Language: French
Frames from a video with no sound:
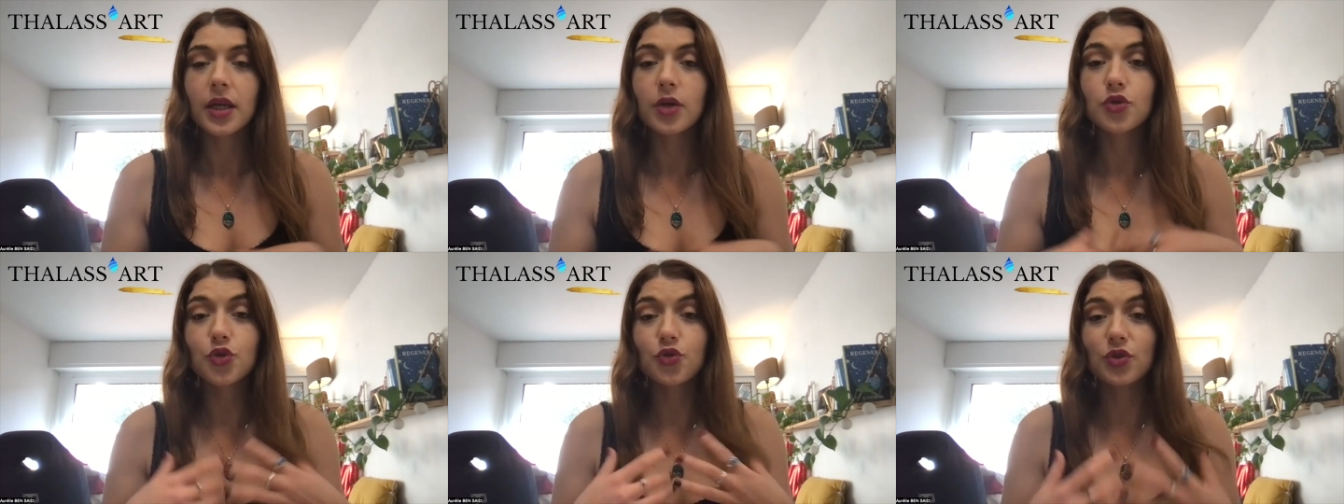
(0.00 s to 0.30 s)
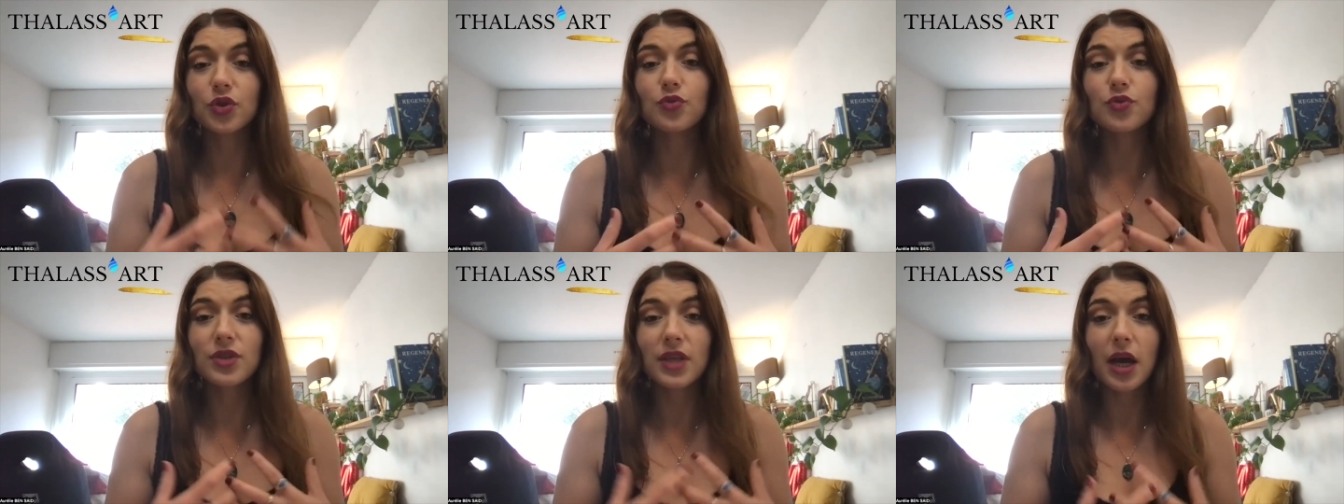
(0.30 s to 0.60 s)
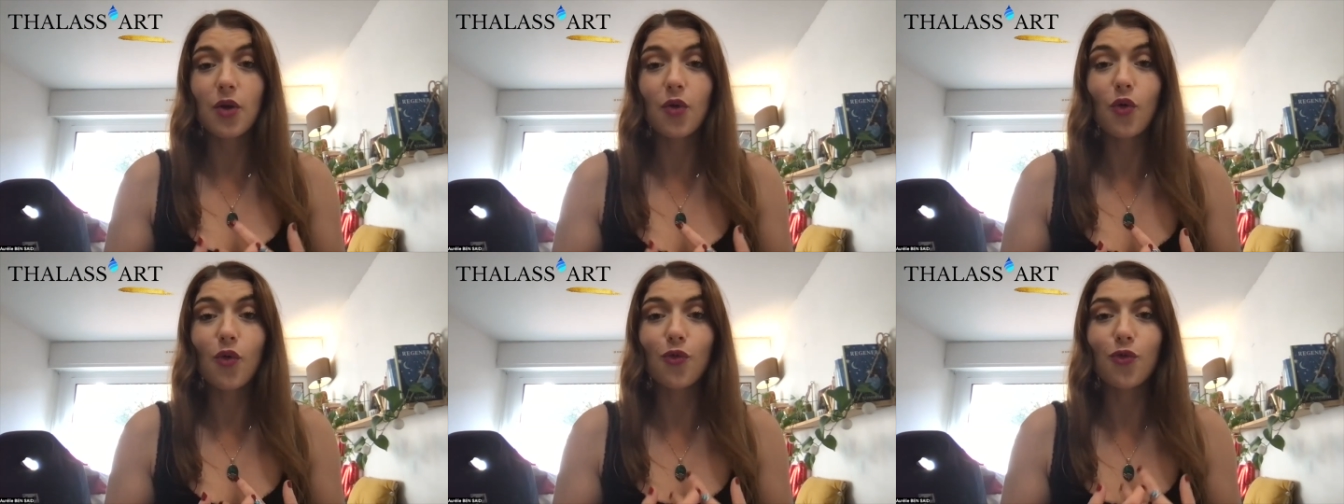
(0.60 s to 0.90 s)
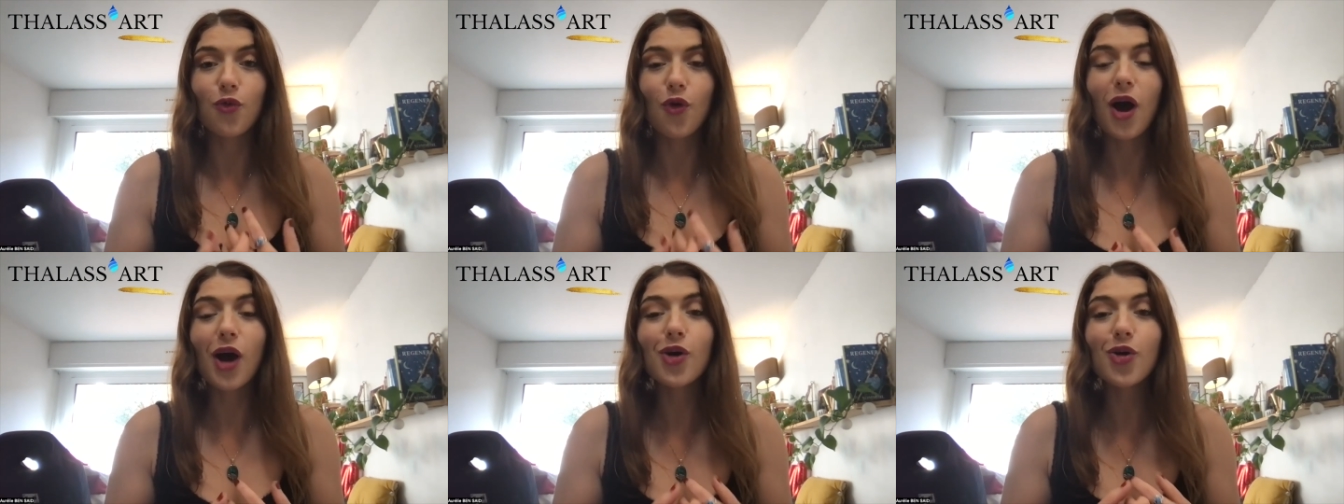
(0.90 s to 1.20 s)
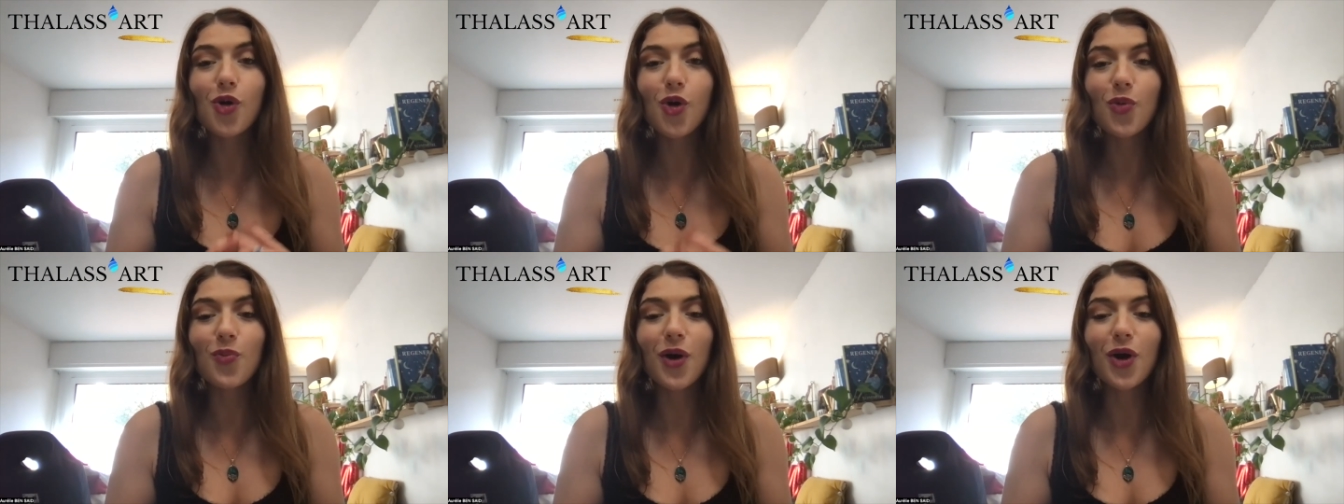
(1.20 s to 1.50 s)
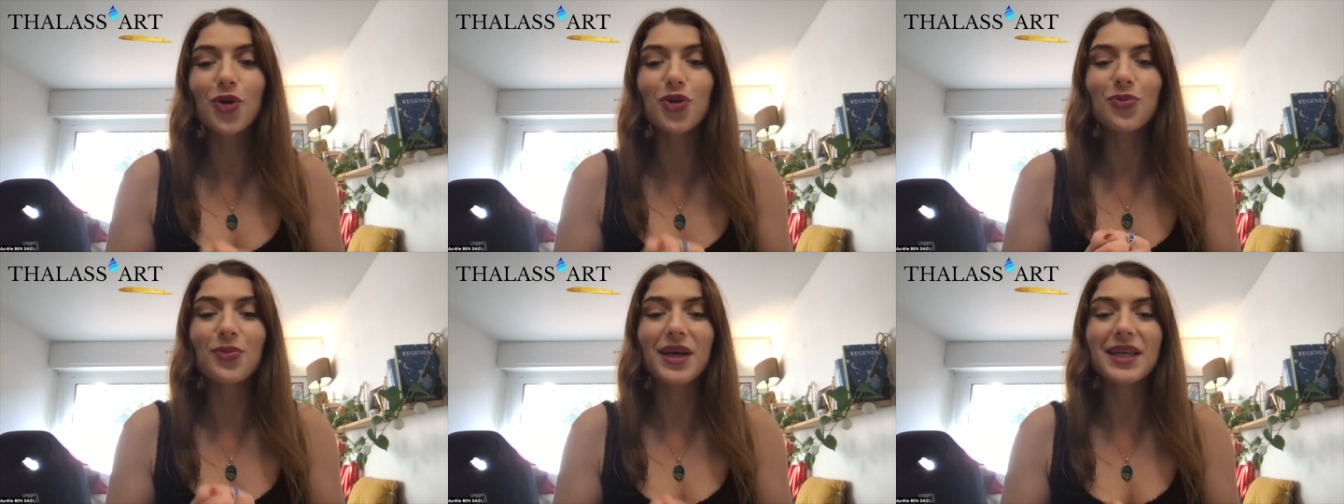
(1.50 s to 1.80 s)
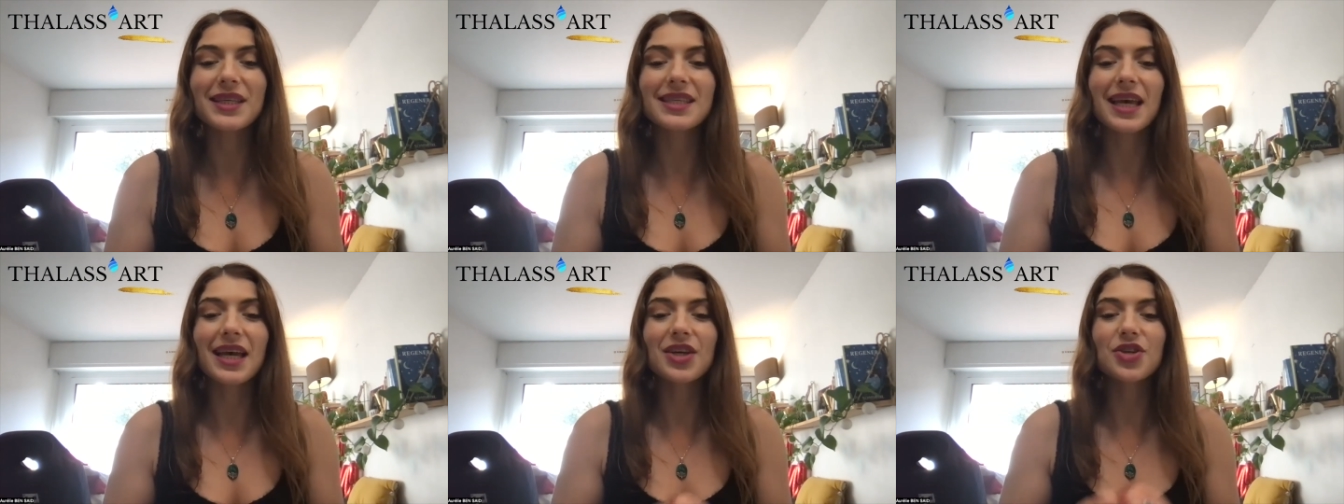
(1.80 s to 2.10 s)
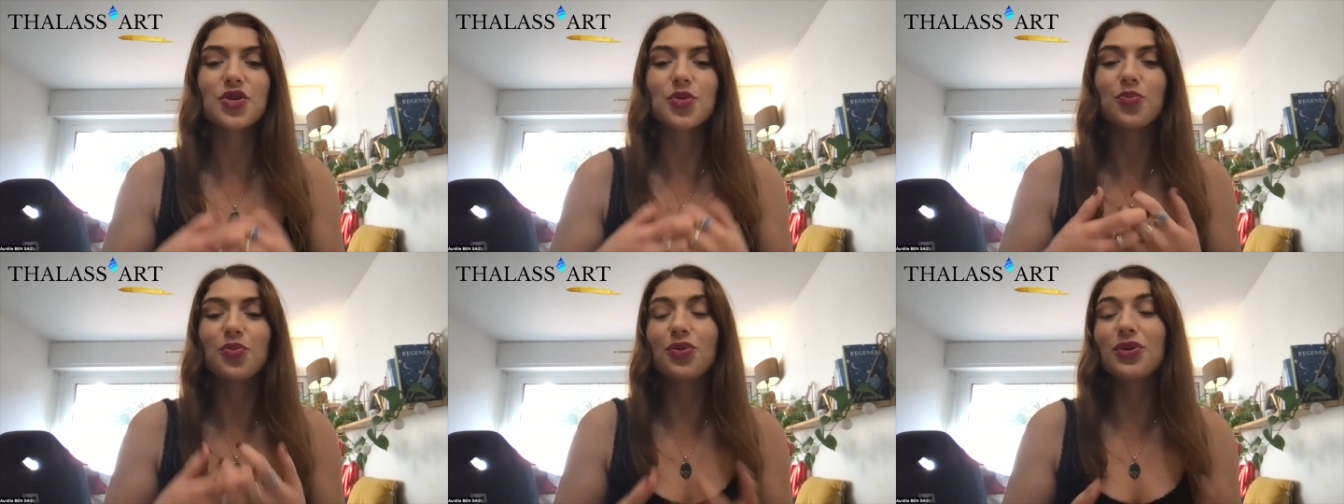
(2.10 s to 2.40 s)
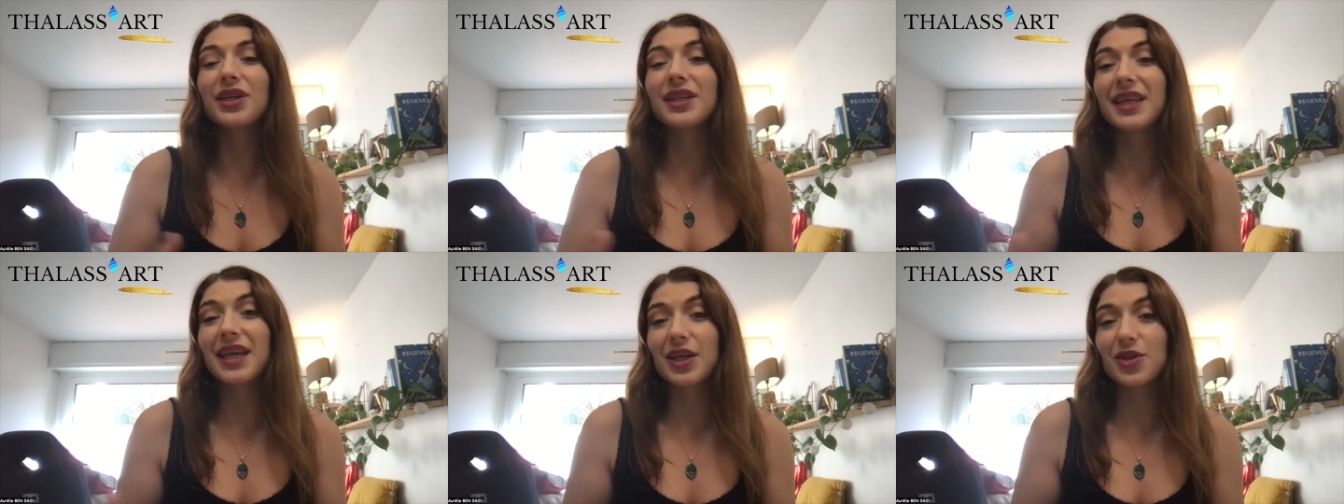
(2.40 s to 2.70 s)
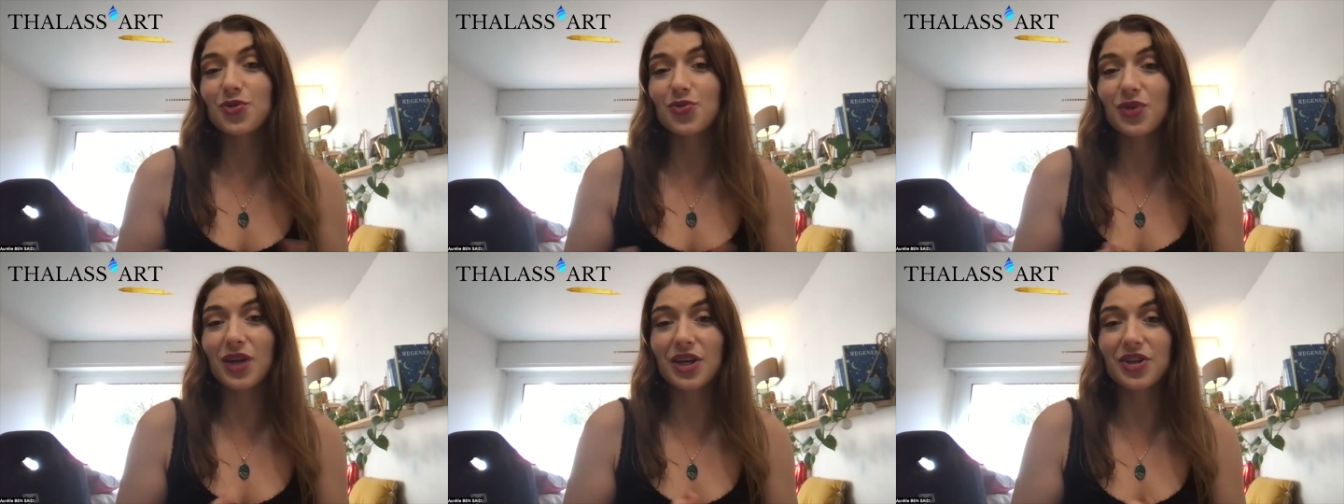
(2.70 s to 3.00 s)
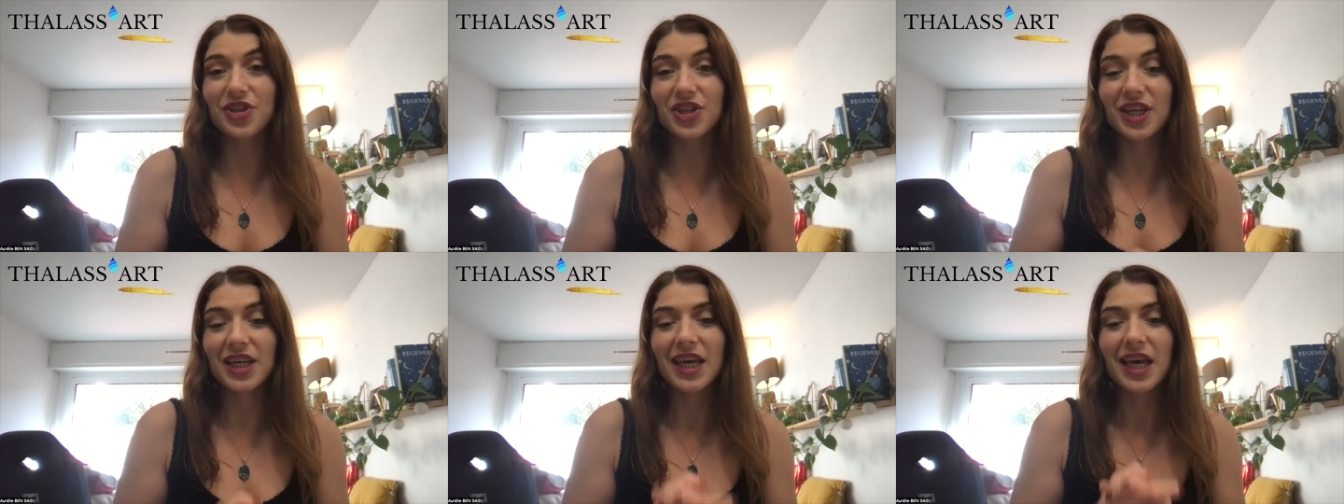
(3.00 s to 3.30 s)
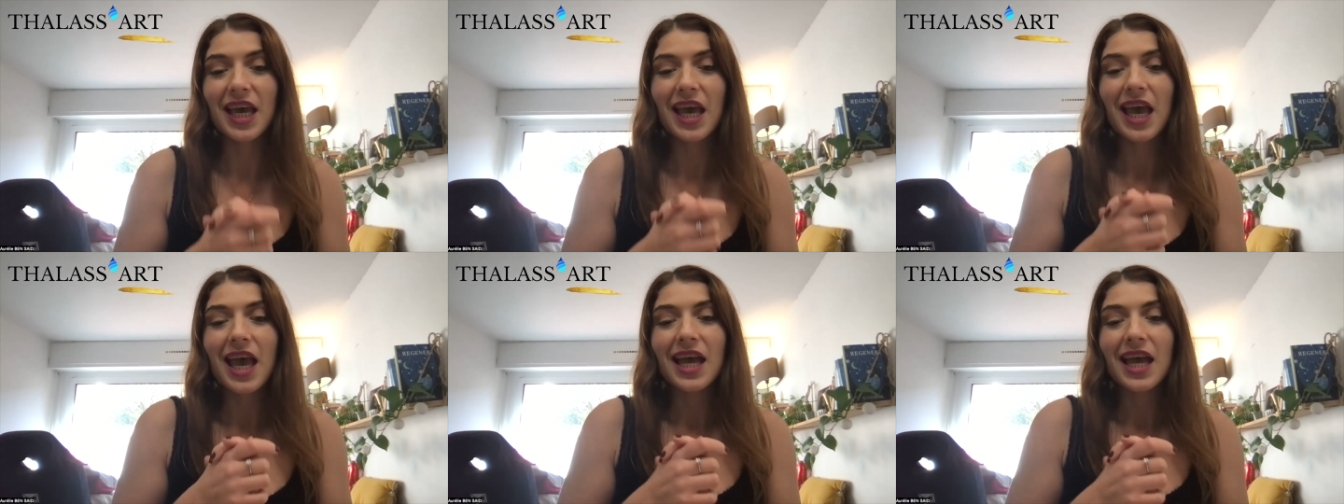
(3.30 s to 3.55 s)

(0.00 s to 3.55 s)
aujourd'hui, nous allons voir comment le massage peut aider à soulager